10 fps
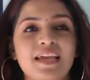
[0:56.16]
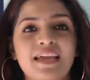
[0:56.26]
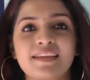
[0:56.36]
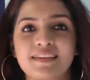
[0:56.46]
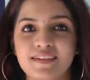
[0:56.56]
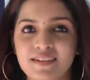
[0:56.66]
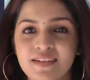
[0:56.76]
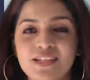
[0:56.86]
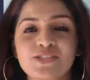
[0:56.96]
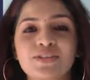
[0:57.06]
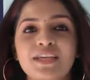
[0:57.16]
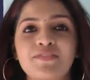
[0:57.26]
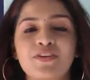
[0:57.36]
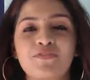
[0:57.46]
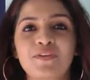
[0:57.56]
அண்ட் ஷுட்
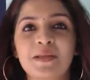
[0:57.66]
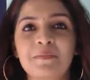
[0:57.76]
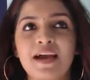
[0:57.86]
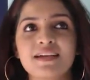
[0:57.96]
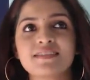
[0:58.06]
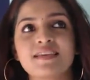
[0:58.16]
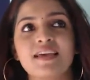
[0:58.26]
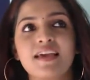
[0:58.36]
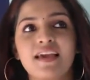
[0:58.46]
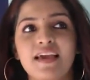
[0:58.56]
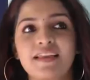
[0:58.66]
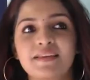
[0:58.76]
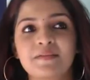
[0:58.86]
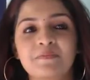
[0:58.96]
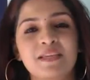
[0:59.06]
கிவ் யூர் ஃபீட்பேக்ஸ்
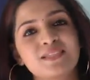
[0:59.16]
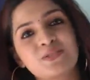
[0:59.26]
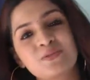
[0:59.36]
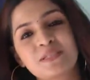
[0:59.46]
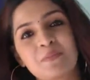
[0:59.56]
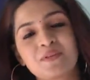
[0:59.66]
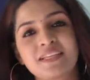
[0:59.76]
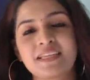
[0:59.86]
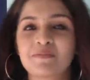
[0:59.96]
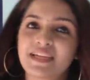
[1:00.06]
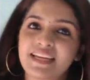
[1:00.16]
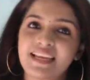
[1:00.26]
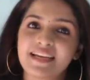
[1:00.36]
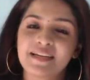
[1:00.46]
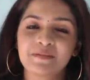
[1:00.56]
அண்ட் ப்ளீஸ் டூ சப்போர்ட் த டீம்
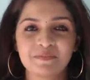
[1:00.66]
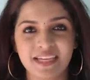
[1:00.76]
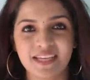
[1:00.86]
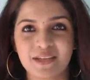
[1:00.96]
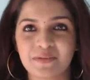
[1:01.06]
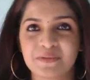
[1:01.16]
தண்ணியில் கண்டம் தேங்க்யூ